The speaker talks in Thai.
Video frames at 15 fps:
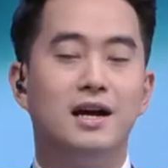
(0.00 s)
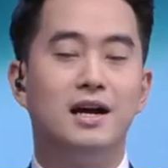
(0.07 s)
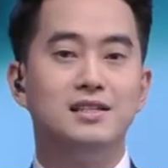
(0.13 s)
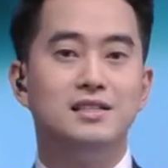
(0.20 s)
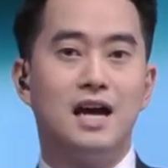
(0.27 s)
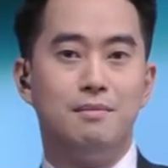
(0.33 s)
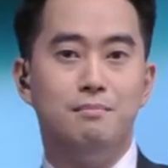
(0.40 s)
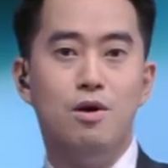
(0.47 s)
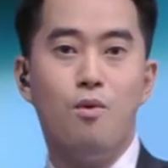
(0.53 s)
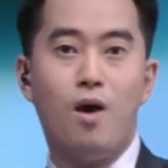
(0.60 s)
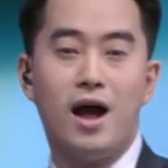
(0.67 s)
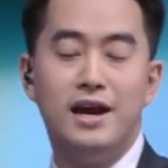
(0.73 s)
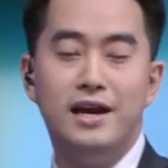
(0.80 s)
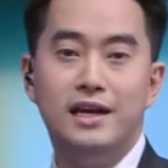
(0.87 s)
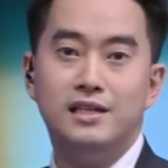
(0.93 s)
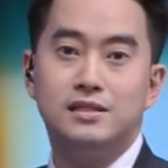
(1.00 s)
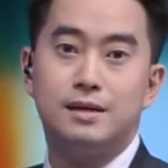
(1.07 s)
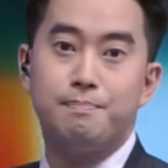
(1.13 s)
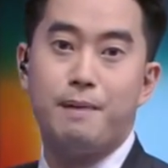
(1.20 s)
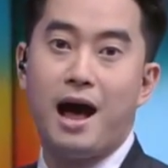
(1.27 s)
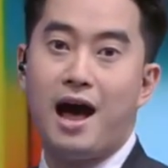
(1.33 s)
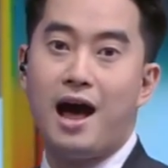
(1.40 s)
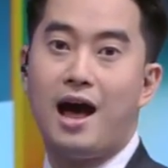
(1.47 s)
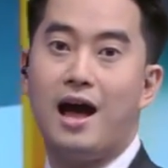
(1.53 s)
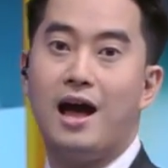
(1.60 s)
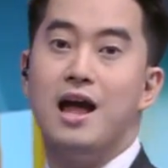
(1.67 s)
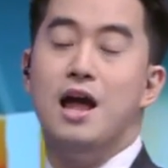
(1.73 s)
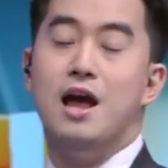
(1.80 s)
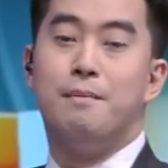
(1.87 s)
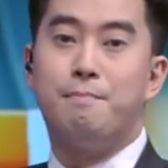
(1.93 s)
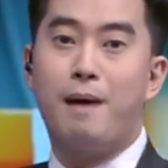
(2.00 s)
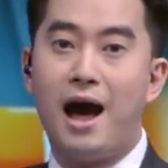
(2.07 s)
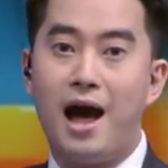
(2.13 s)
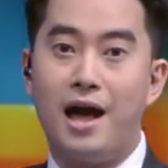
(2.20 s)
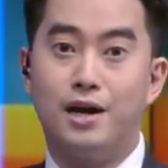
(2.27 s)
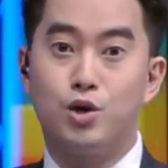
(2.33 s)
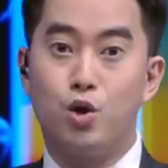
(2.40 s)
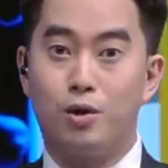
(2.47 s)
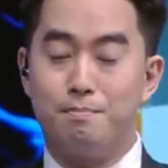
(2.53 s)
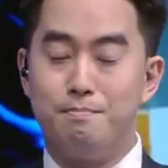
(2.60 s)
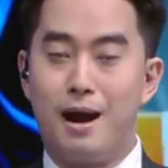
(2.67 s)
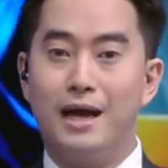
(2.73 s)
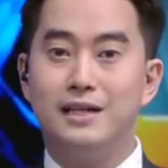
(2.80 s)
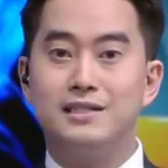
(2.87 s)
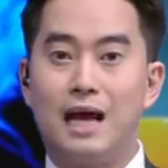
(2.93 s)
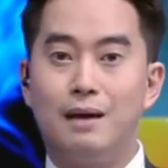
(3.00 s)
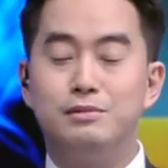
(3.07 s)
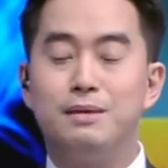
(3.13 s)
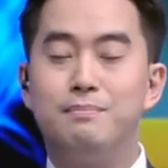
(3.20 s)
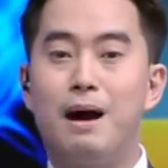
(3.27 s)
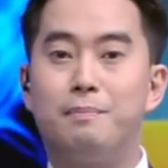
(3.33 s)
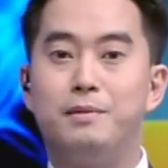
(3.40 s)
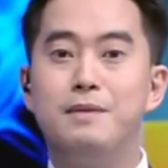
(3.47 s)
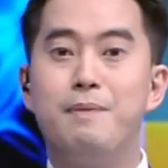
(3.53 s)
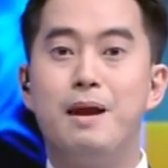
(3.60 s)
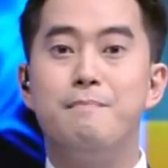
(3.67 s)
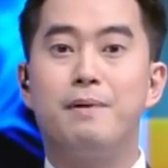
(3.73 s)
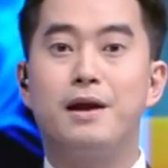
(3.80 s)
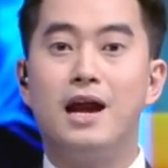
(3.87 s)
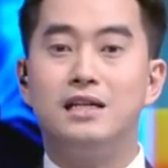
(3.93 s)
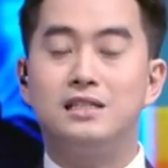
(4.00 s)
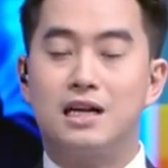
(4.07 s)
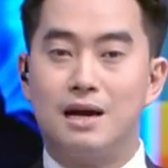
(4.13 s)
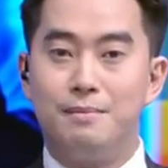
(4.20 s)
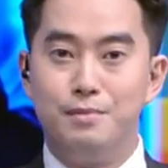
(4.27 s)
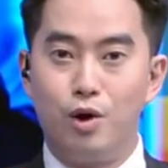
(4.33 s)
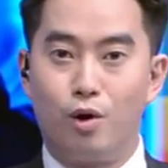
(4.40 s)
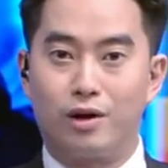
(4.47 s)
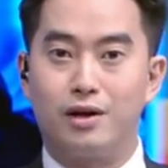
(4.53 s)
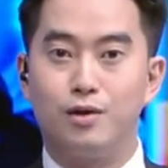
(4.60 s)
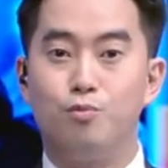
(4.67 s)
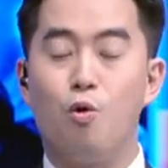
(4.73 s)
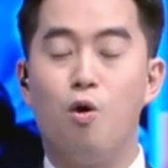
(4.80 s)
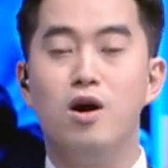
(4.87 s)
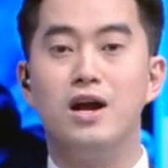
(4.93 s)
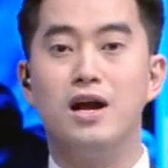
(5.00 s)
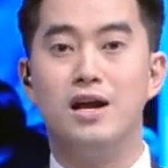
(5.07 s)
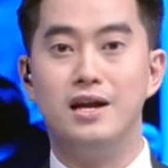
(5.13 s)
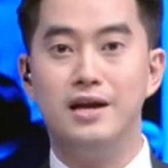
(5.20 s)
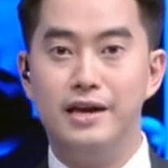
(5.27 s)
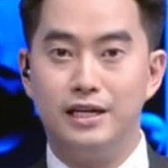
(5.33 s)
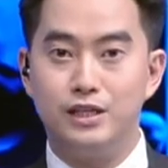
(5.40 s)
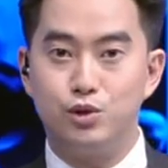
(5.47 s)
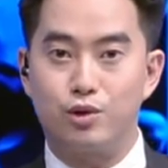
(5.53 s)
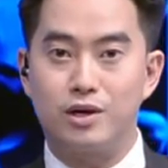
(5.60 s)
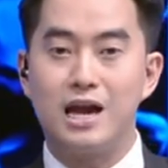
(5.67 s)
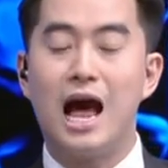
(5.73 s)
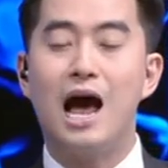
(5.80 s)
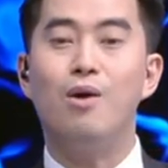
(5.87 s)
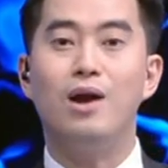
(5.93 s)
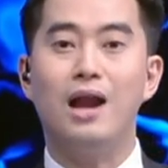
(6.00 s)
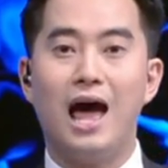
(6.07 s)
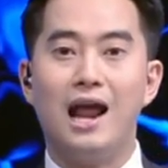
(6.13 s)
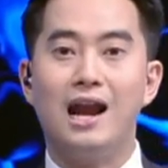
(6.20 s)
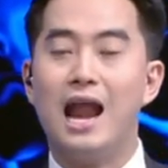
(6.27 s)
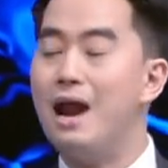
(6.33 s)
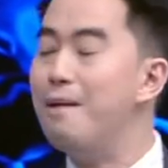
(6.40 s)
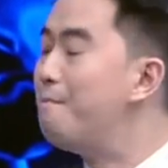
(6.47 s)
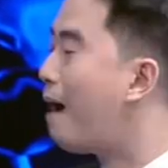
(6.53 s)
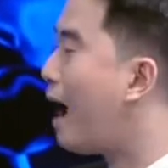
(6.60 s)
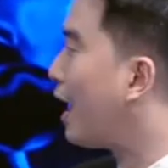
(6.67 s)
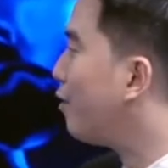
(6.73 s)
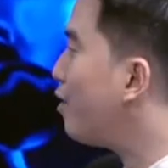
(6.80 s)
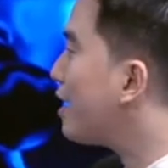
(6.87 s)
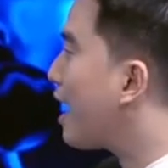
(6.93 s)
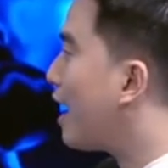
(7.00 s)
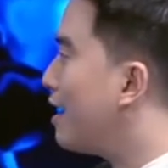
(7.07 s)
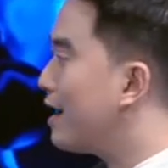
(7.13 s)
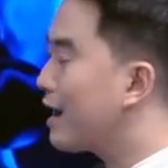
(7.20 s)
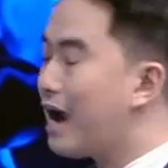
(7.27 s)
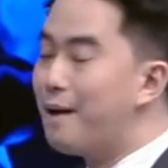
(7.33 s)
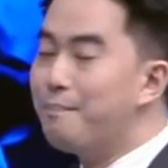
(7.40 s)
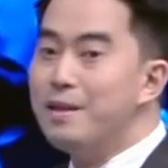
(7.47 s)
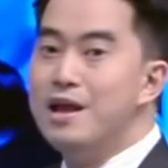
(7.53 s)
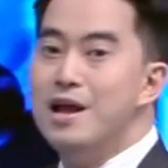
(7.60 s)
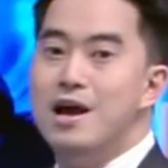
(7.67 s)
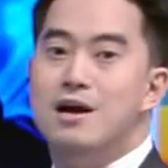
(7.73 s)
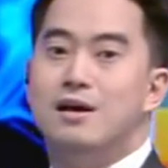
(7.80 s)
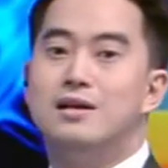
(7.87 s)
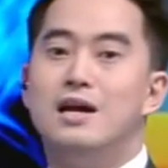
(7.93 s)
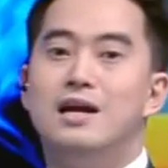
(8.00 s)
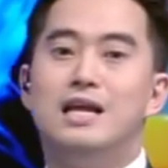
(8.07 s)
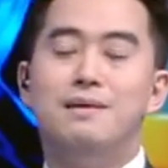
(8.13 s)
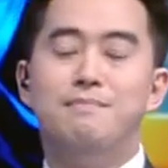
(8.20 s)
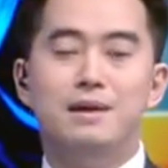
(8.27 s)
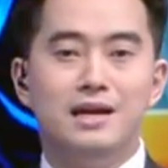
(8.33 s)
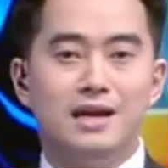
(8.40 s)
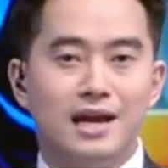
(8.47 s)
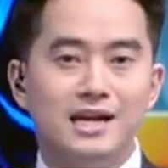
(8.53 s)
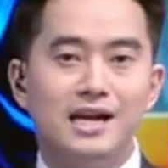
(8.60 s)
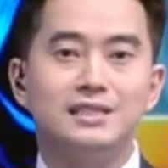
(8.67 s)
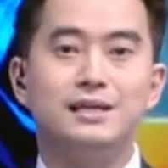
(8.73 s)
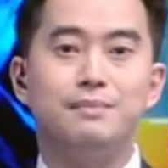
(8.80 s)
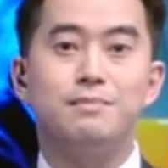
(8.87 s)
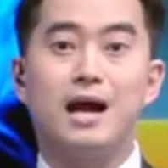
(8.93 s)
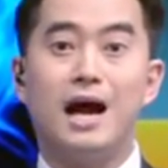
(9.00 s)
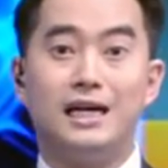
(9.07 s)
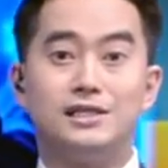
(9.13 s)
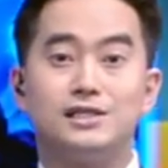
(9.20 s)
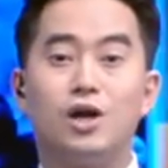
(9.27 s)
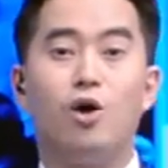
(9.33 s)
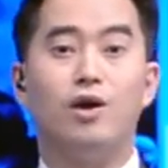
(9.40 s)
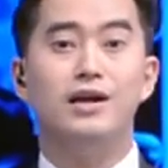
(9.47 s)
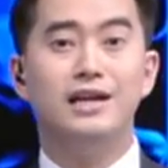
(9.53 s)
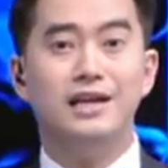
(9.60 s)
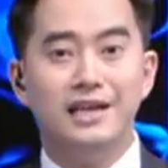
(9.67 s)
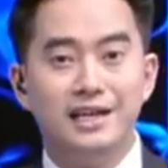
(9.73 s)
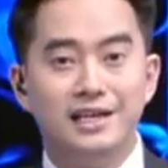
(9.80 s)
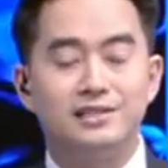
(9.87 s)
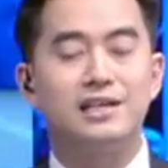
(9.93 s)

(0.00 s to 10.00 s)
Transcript: หลังจากเมื่อวานนี้สภาผ่านกฎหมาย 3 ฉบับที่เป็นพระราชกำหนดวงเงิน 1.9 ล้านล้านบาทด้วยกันนะครับ เรื่องนี้มีนัยสำคัญต่อหนี้